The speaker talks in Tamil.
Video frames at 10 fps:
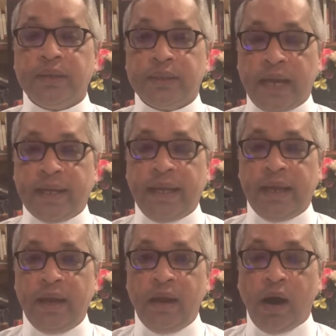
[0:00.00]
சட்ட
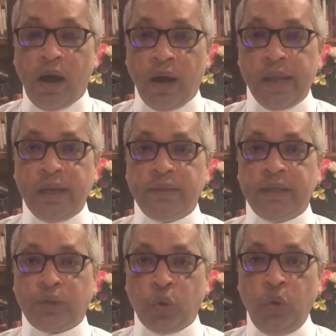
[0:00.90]
எண் ஆயிரத்தி
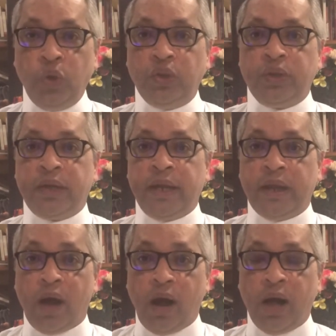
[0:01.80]
தொன்னூற்றி
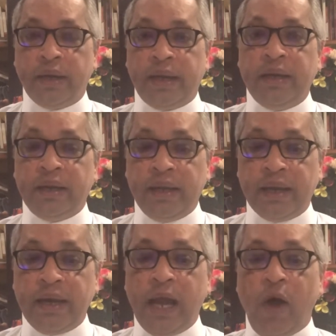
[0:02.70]
ஆறின்
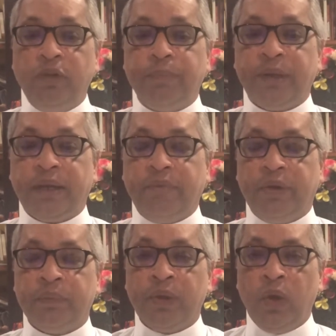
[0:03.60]
இரண்டாவது பிரிவு
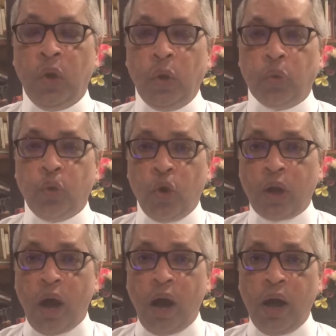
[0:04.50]
ஓர்
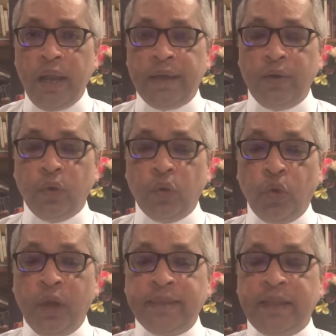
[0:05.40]
ஆளின்
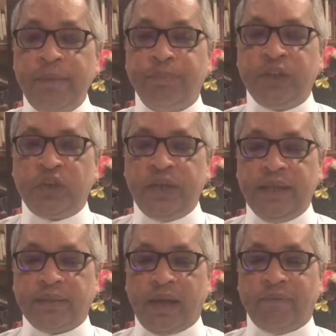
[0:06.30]
குணத்தை பற்றிய
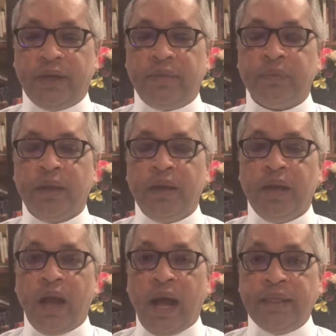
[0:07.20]
தவறு
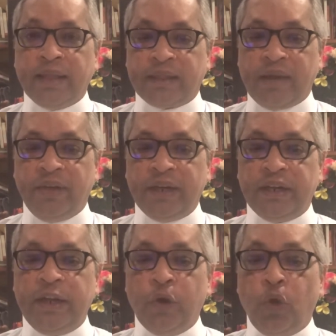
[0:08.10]
அந்த தவறு
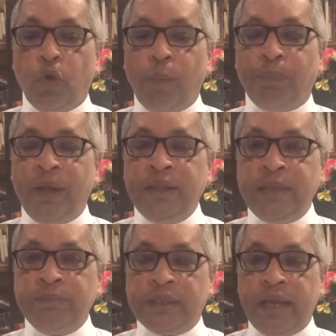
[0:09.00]

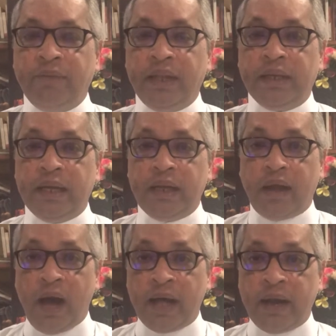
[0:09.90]
ஒப்பந்தம் செய்வதற்கு
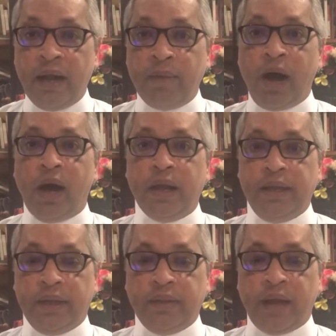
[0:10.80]
காரணமாக
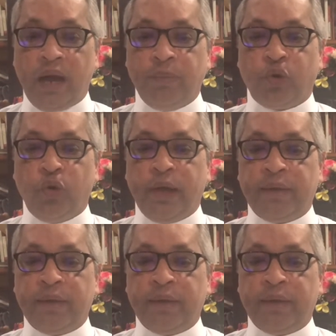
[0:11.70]
இருந்தாலும் கூட